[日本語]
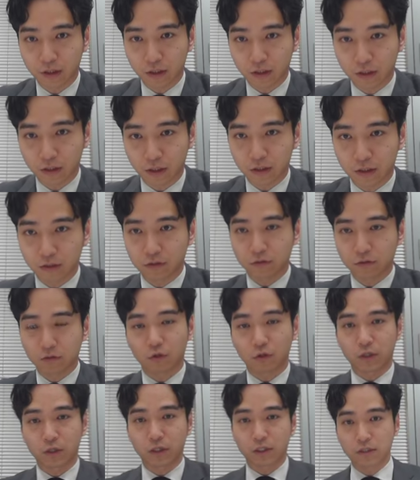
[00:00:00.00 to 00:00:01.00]
はい、
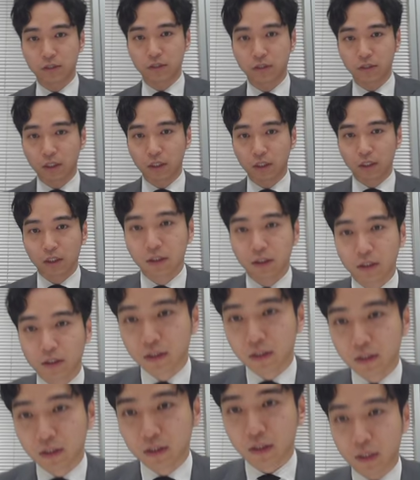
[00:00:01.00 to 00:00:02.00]
これです。
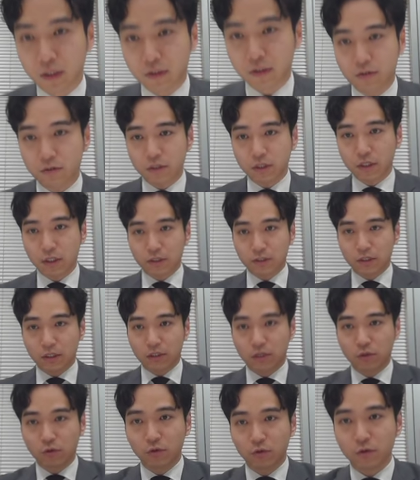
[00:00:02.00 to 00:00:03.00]
えー、続いてです
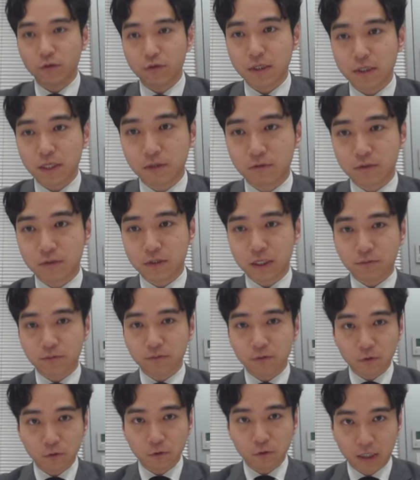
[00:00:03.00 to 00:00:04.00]
ね、贈与税の税
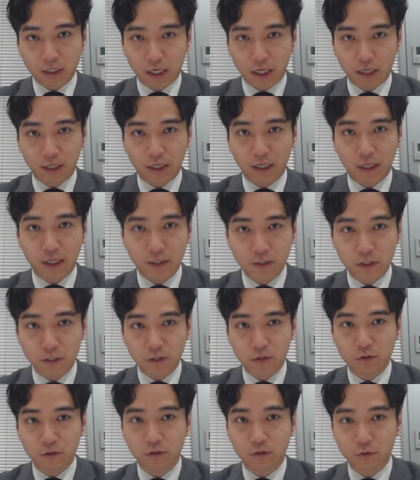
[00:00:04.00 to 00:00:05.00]
務調査が発生
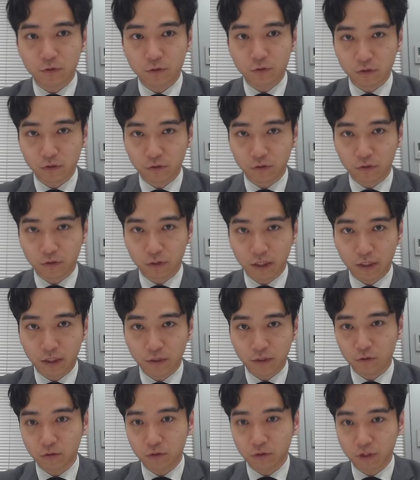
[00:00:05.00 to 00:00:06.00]
するひとつの原
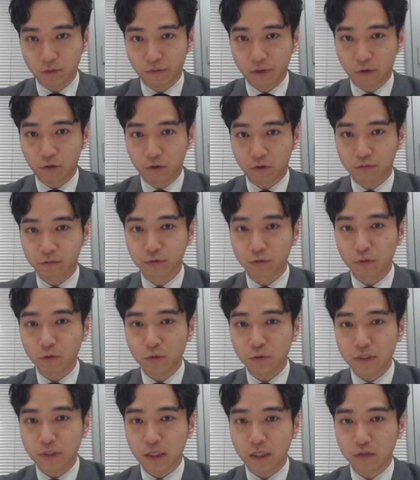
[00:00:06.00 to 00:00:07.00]
因としては、これ、不
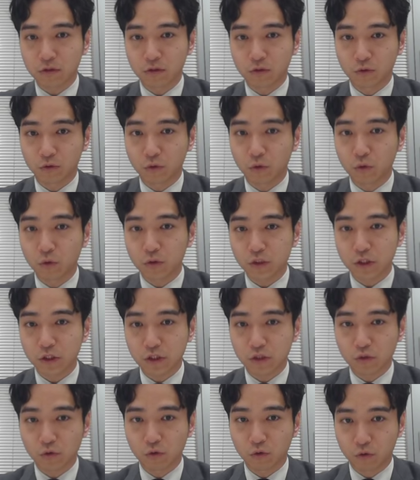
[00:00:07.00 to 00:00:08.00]
動産の登
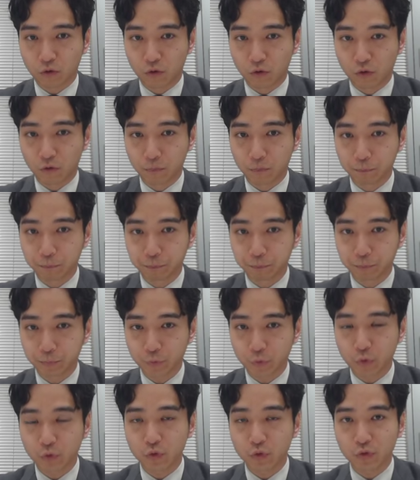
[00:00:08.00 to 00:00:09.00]
記情報
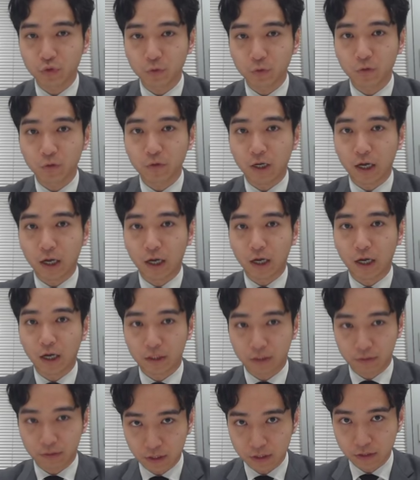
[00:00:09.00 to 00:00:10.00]
というものがあ
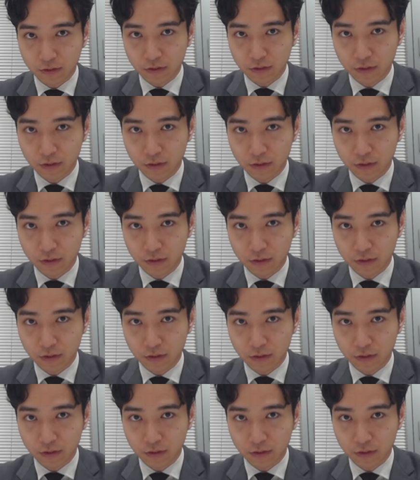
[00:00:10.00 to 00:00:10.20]
ります。